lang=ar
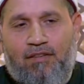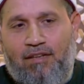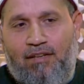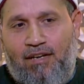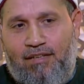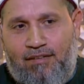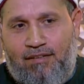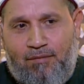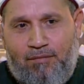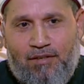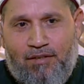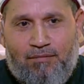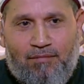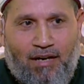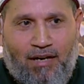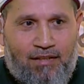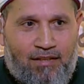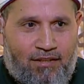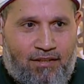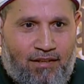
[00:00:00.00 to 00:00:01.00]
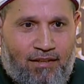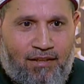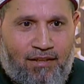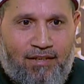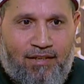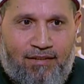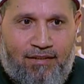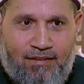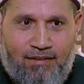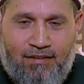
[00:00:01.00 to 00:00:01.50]
مصلحه البيت معلش
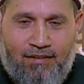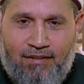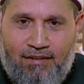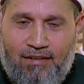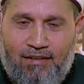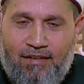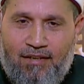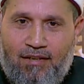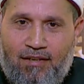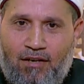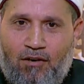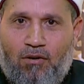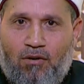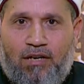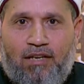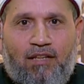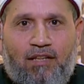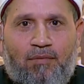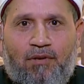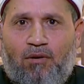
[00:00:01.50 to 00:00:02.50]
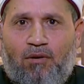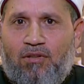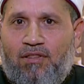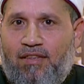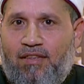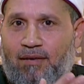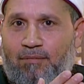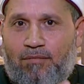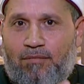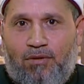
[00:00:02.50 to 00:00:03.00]
الله يهديه هو آه. كده
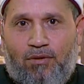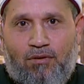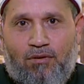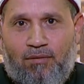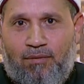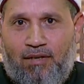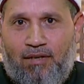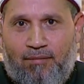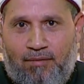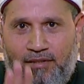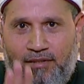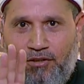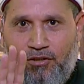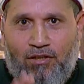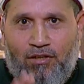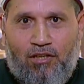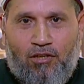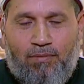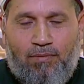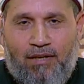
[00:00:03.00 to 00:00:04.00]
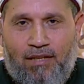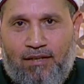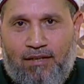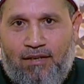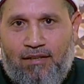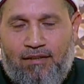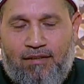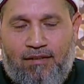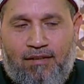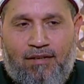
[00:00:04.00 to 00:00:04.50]
بياخد ذنب هو بقى ما طيب، تشغليش
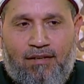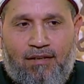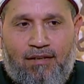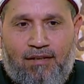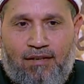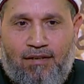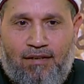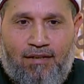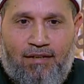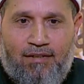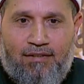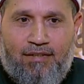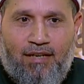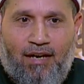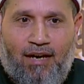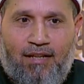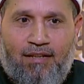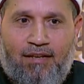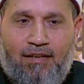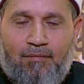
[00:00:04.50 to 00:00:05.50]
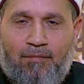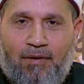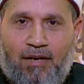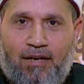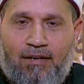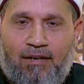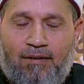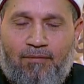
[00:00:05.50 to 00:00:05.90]
بالك انت آه. انت حلال معاه